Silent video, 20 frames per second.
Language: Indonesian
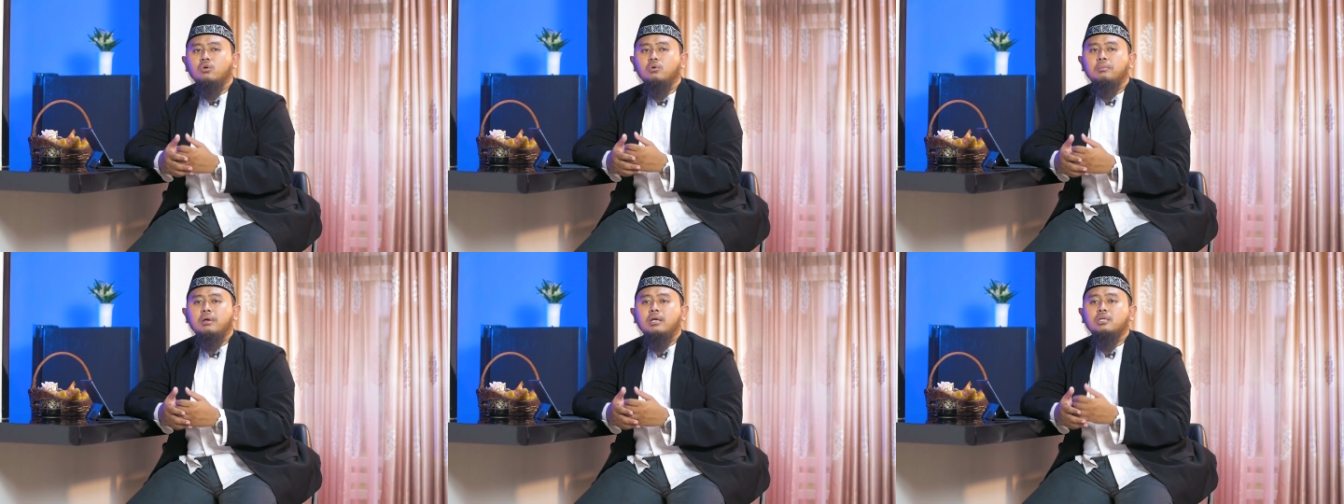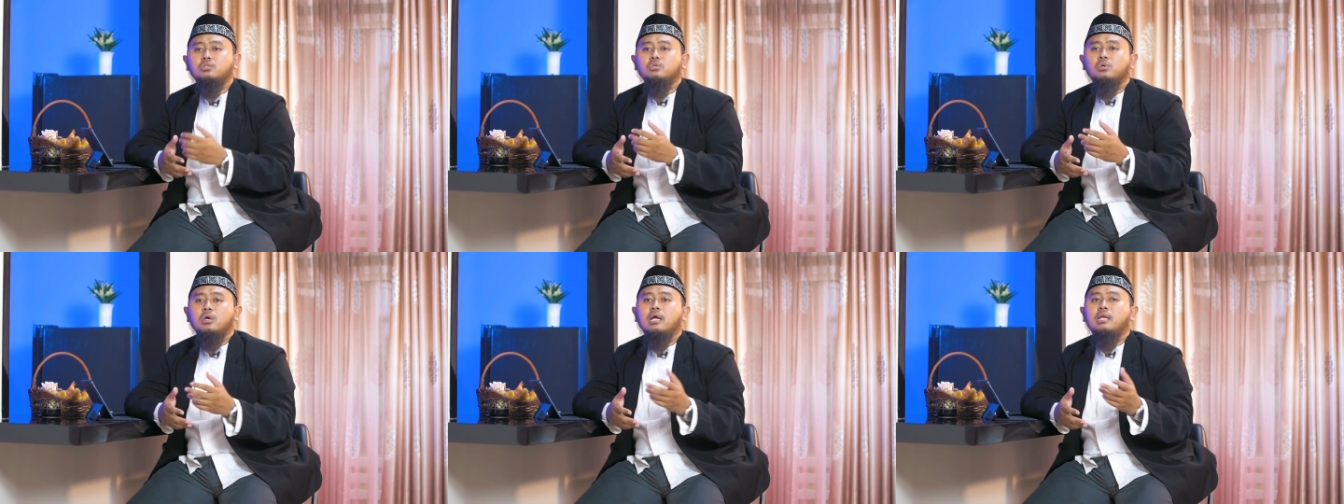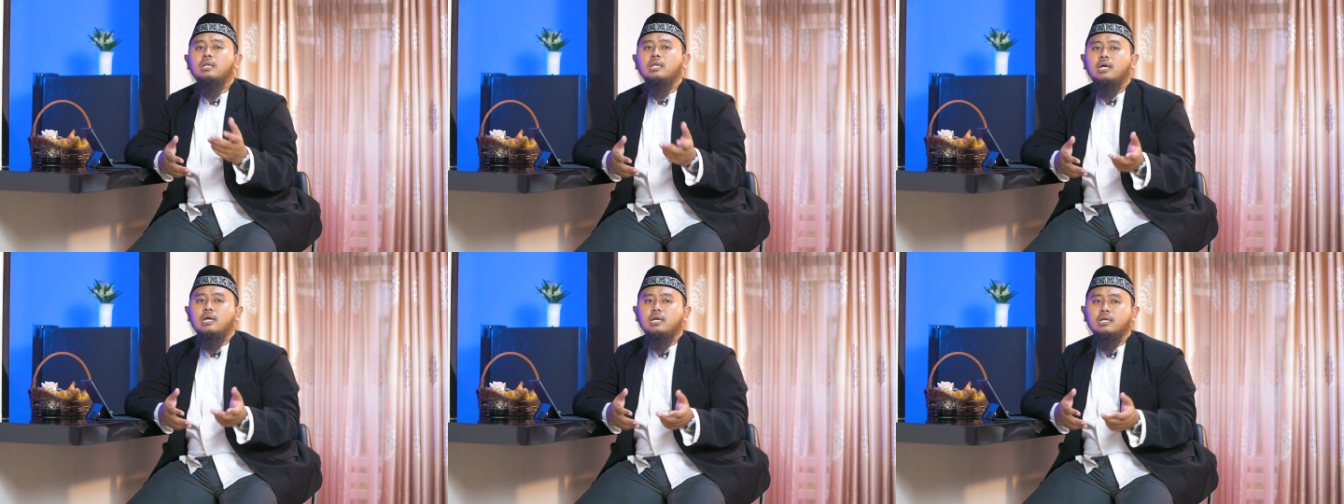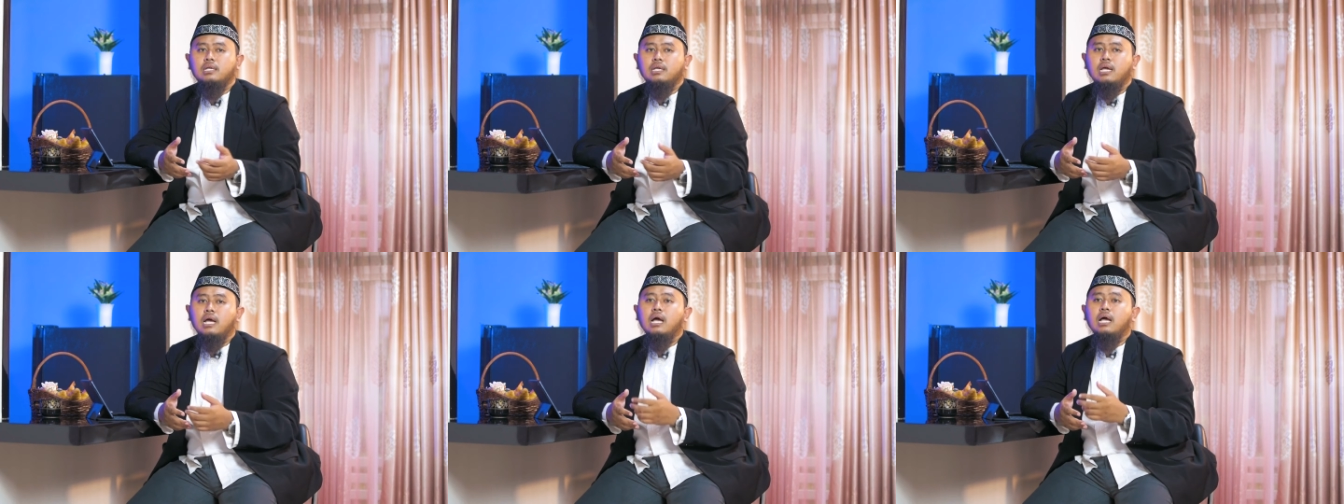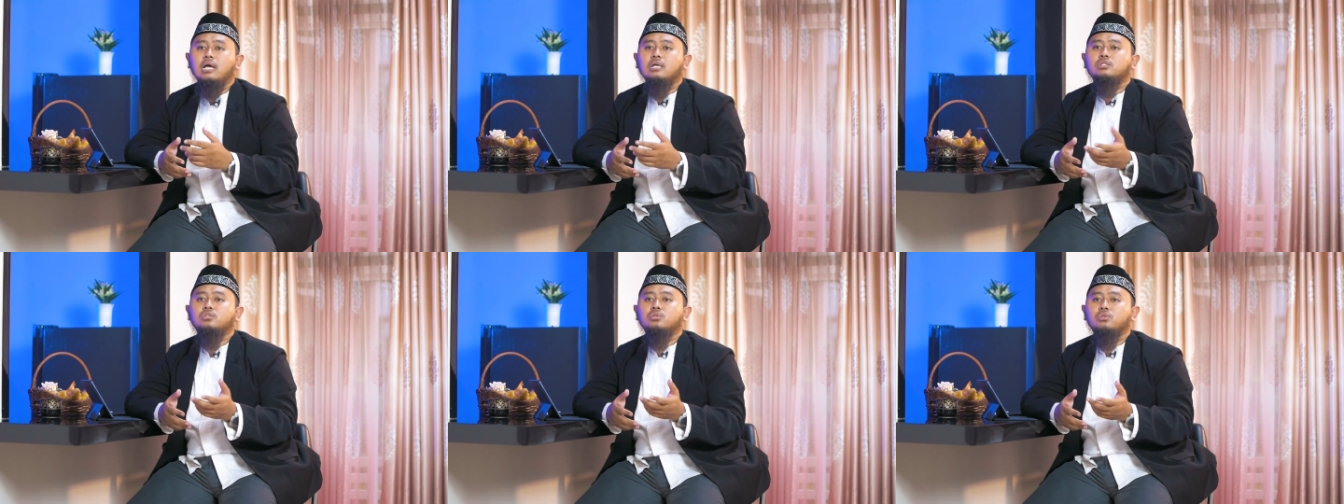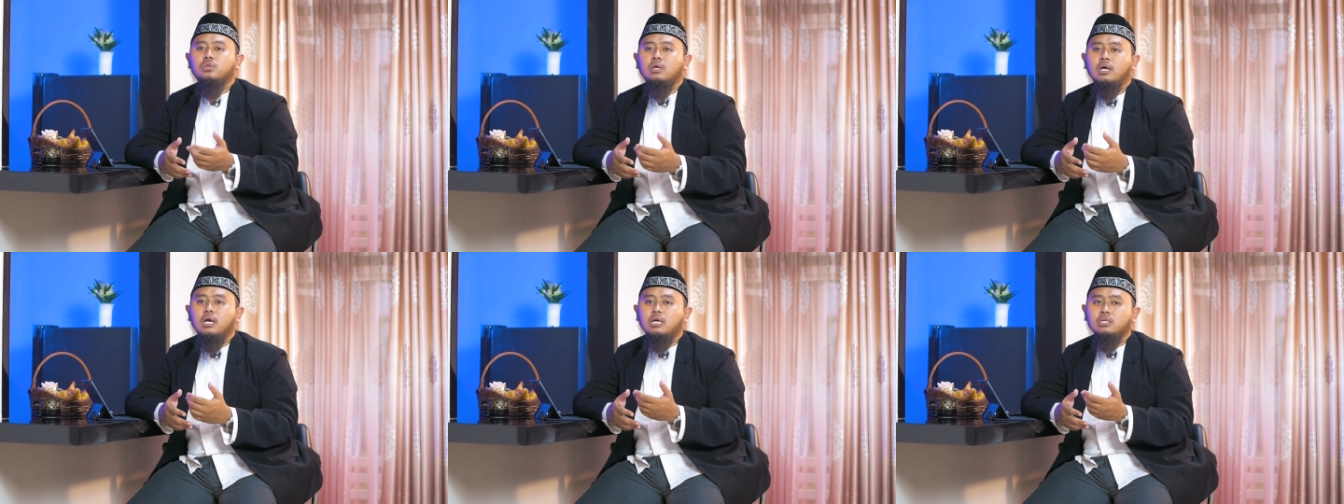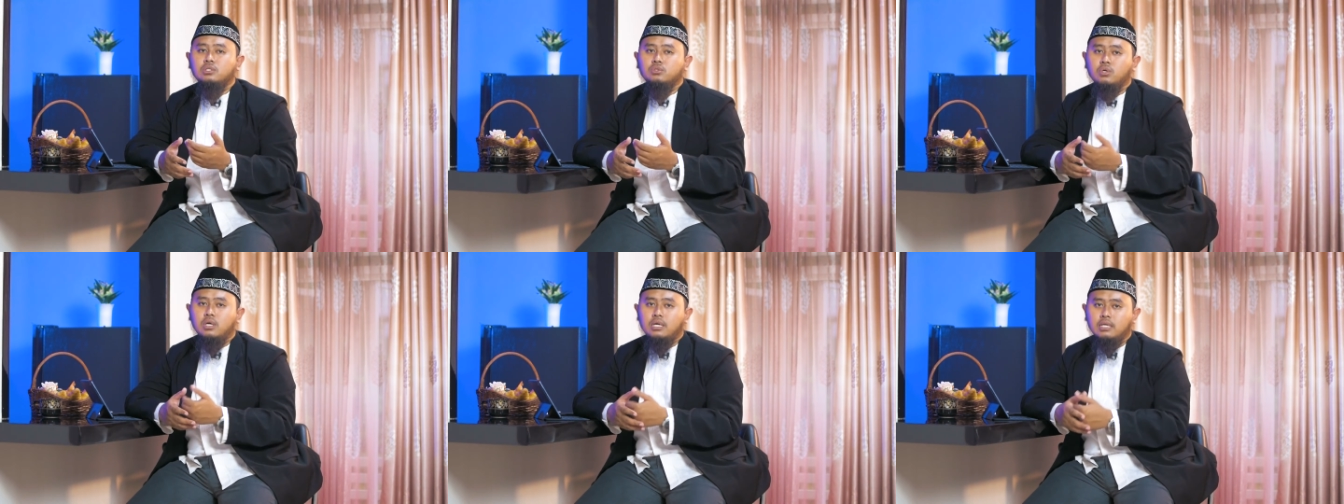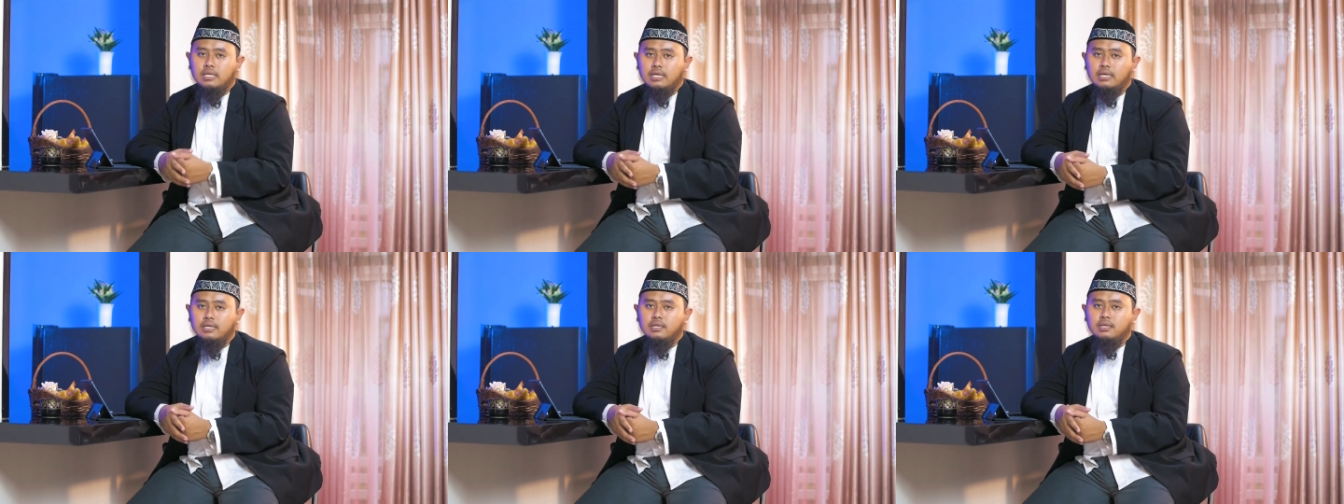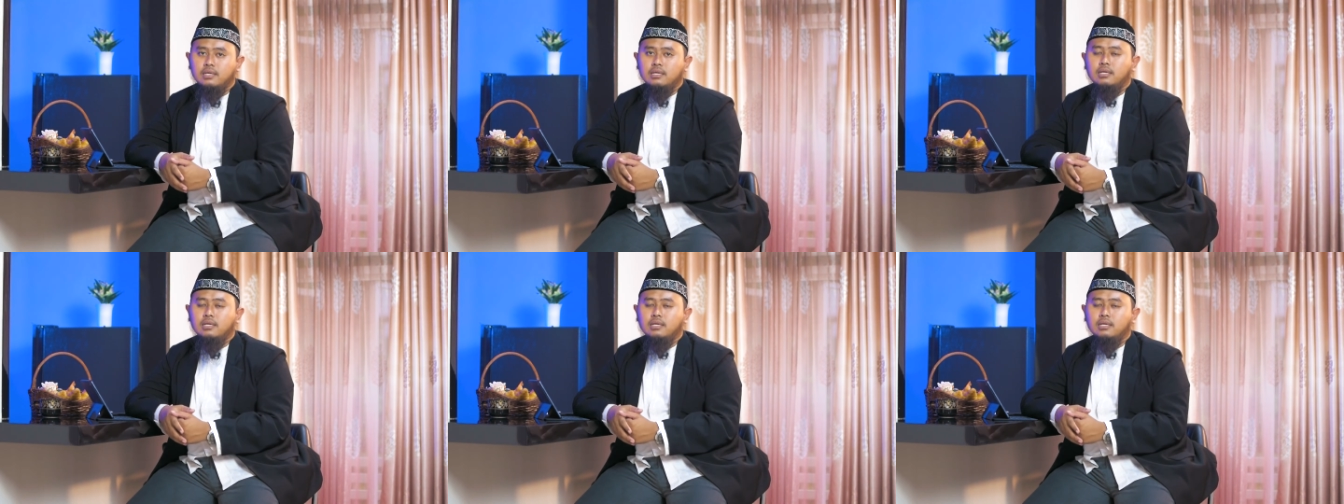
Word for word: hukum asuh anak, ya, hak asuh, hak asuh anak.